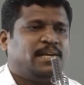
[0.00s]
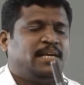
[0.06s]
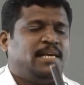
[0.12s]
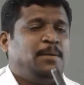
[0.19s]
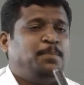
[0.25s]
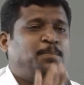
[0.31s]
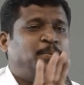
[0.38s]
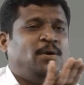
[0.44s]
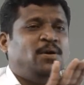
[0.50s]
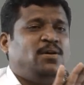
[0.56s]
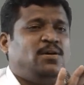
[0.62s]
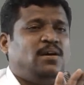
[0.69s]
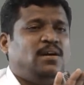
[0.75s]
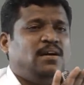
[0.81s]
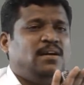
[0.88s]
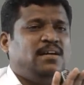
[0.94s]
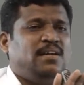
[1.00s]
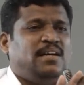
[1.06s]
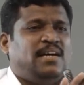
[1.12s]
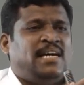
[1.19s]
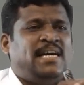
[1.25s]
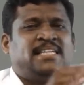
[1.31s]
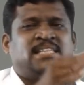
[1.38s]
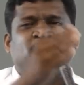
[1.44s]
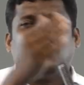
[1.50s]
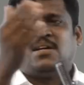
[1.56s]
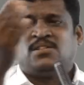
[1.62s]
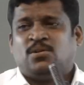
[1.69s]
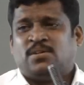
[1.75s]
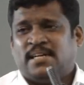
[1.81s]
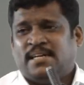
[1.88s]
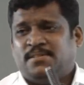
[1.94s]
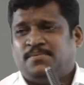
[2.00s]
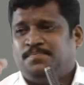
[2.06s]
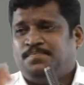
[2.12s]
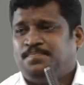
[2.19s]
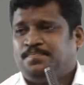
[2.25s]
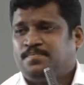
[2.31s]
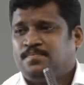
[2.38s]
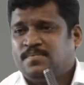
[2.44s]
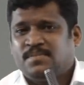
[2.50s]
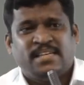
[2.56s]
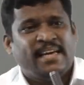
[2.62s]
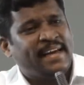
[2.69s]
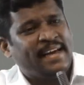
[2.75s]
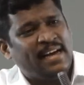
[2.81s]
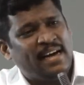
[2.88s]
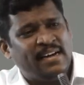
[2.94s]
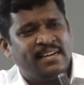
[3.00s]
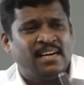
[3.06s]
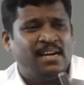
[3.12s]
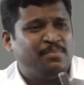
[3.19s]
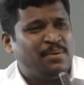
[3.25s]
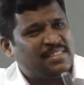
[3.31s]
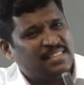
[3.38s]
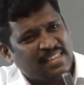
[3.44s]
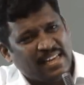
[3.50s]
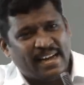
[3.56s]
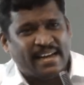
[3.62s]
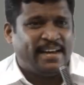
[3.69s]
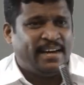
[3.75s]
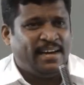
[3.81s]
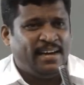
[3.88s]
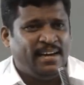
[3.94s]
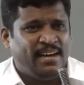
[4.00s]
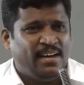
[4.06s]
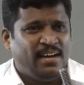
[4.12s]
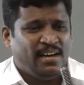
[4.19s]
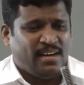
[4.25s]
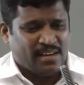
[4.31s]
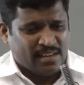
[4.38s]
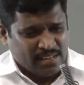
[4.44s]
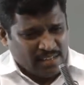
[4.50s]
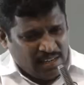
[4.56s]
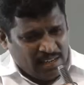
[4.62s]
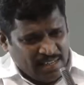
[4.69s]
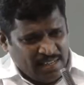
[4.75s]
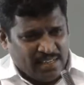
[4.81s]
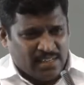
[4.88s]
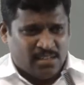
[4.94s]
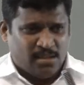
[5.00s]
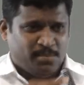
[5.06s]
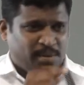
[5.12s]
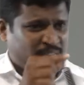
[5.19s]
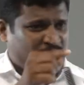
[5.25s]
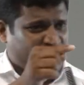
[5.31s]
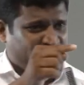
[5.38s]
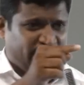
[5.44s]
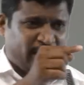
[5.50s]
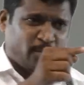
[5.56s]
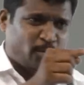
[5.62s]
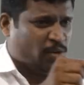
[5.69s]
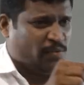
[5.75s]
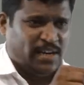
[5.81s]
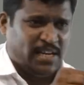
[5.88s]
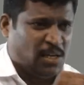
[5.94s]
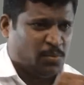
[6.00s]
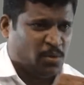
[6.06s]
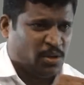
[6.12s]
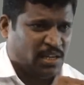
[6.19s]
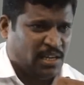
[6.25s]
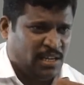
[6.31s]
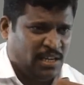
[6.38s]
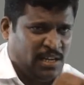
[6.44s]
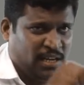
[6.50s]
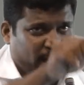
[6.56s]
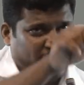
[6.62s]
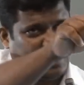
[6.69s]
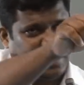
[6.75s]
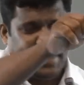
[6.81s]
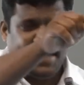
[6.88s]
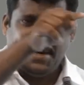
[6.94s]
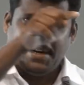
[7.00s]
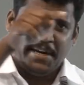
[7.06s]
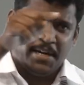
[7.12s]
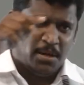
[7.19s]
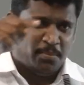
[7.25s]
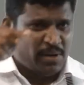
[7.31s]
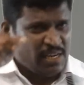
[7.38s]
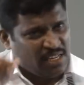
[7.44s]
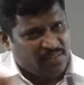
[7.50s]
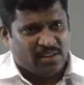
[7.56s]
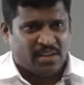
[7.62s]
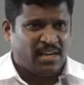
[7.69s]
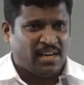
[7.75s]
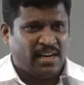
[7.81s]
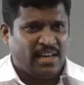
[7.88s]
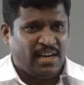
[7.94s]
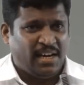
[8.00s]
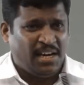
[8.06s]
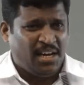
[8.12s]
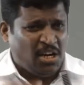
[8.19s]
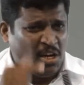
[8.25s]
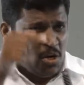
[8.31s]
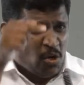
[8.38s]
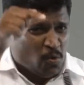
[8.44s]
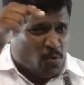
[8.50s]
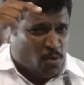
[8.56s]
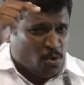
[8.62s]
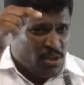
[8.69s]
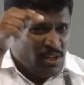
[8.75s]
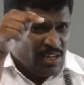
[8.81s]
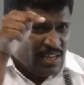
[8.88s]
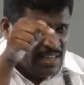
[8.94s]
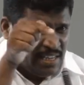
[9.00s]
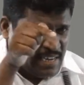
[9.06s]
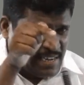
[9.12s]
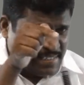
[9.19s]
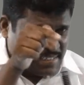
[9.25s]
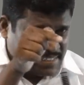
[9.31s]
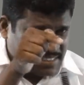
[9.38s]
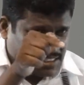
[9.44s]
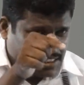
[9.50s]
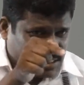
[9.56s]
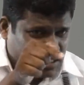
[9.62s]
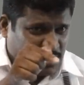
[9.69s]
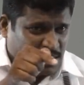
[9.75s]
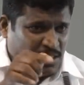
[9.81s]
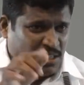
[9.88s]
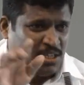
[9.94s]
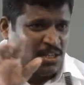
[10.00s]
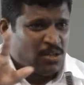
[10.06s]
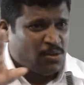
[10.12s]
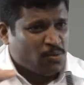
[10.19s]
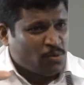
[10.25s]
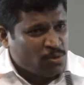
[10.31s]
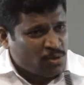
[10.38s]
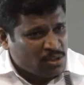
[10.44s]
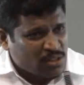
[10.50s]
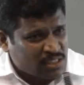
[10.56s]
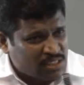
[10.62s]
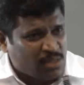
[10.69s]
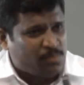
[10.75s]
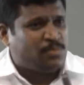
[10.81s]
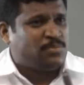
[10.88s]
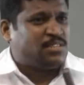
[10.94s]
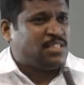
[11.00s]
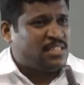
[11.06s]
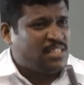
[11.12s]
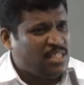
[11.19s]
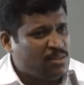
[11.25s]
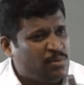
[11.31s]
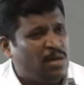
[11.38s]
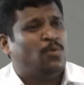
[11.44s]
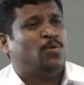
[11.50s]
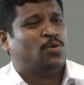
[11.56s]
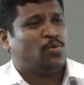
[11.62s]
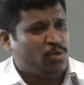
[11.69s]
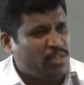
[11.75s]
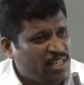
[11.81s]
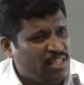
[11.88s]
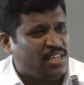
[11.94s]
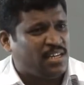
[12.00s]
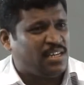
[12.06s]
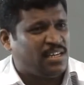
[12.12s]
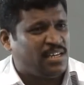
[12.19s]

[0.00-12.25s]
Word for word: இப்போது அடுத்த பக்கம் சொல்கிறேன் எங்கள் ஆண்களை பார்த்து கேட்குறேன் காலையில் எட்டு மணிக்கு வீட்டை விட்டு வெளியே போய் நைட்டு எட்டு மணிக்கு வரீங்களே உங்களையே நினச்சி ஒரு ரத்தம் சதயமாக ஒரு உயிர்